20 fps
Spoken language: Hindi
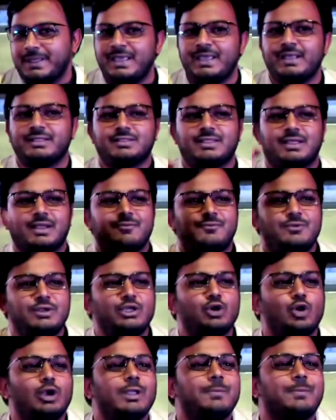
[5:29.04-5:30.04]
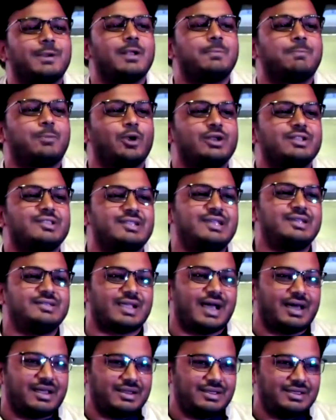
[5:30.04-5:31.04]
एक तरफ न्यू लिबरल
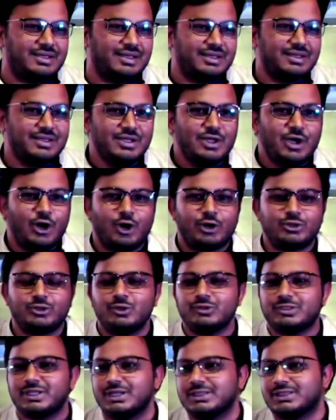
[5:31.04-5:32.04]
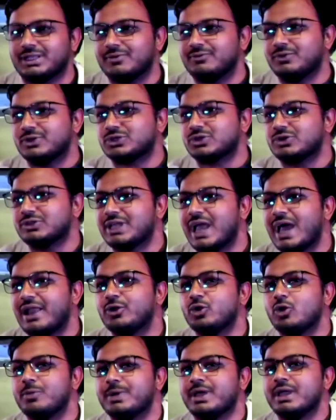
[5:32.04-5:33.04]
पॉलिसीज आ रही हैं और दूसरी तरफ
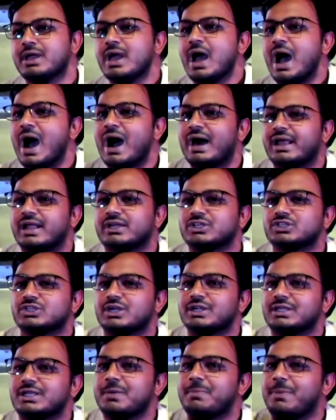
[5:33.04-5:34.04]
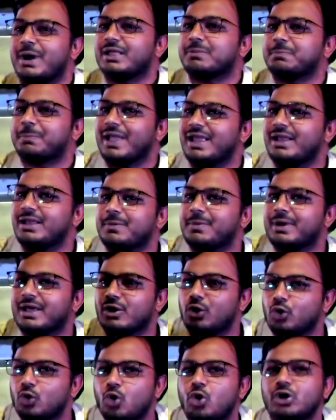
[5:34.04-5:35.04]
विश्वविद्यालयों में आरक्षण के बाद पहली
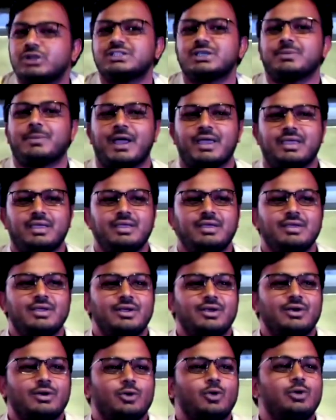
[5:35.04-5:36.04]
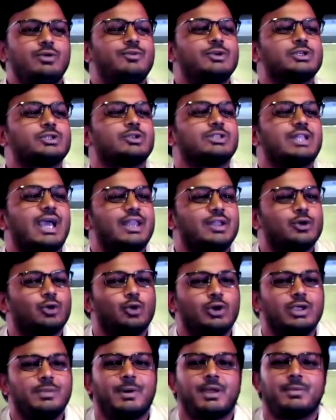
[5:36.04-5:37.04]
बार लोग जब आए उन विश्वविद्यालयों
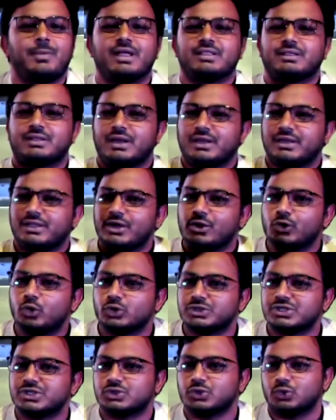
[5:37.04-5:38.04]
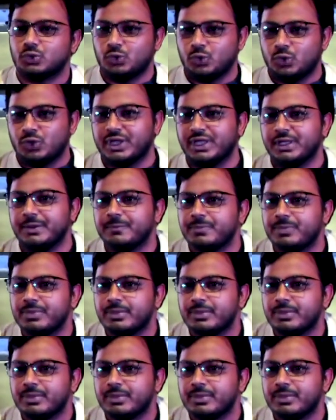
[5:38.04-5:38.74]
को ही बर्बाद करने की कोशिश शुरू हो गई